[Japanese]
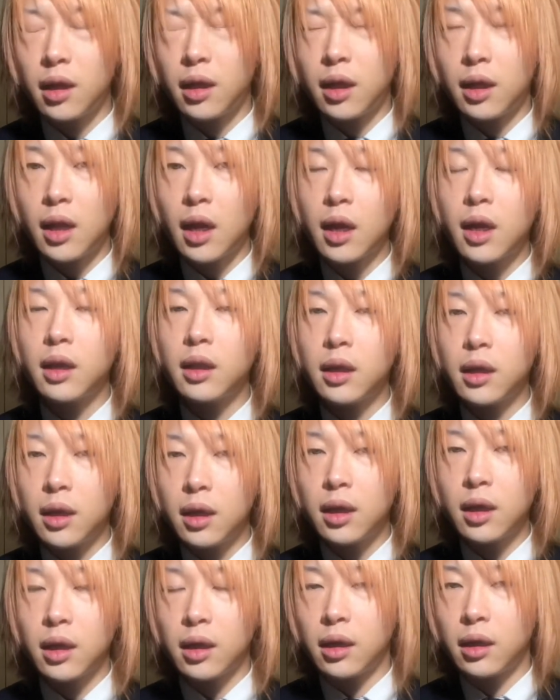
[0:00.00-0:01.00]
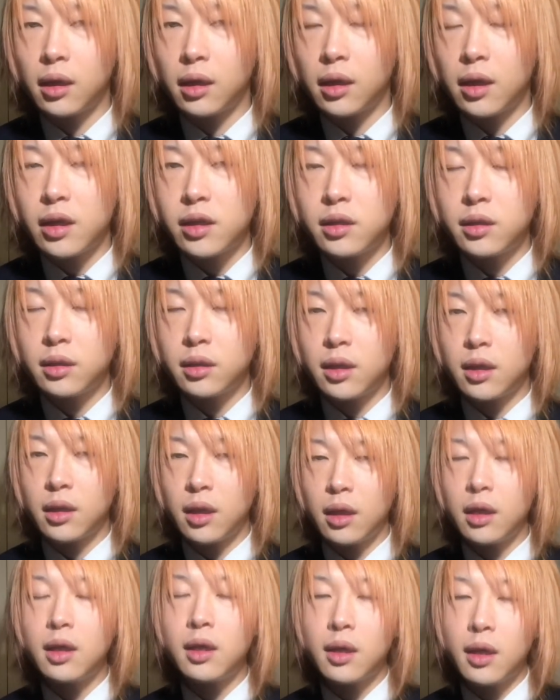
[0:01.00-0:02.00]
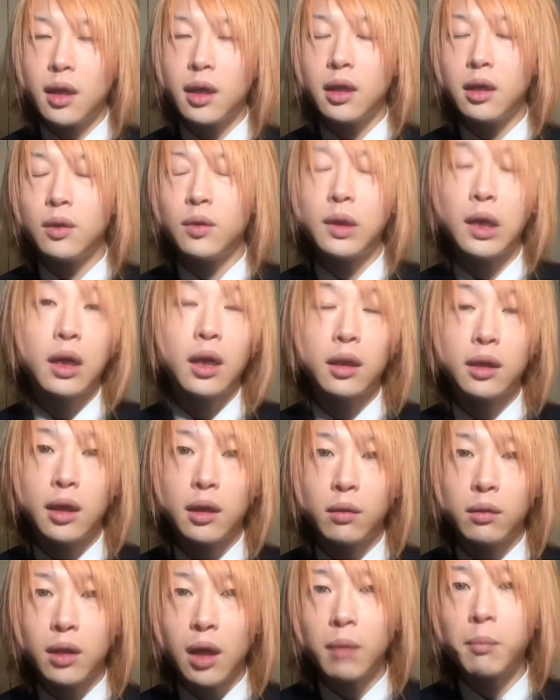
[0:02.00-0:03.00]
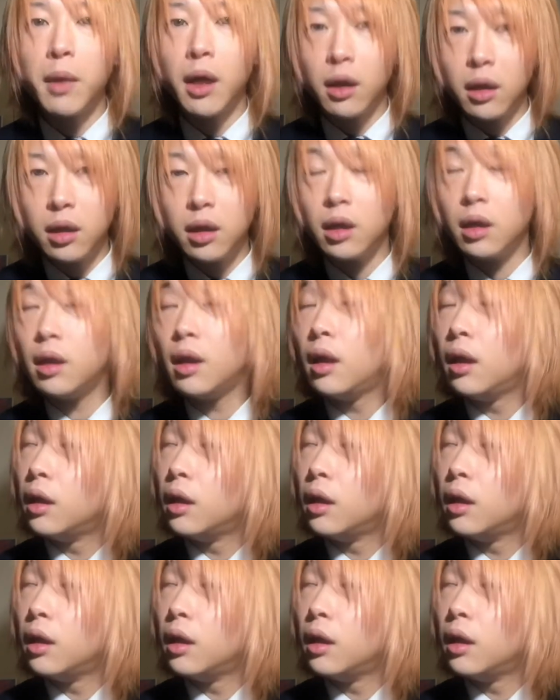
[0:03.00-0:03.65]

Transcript: でなかなか外出ができないような方のために、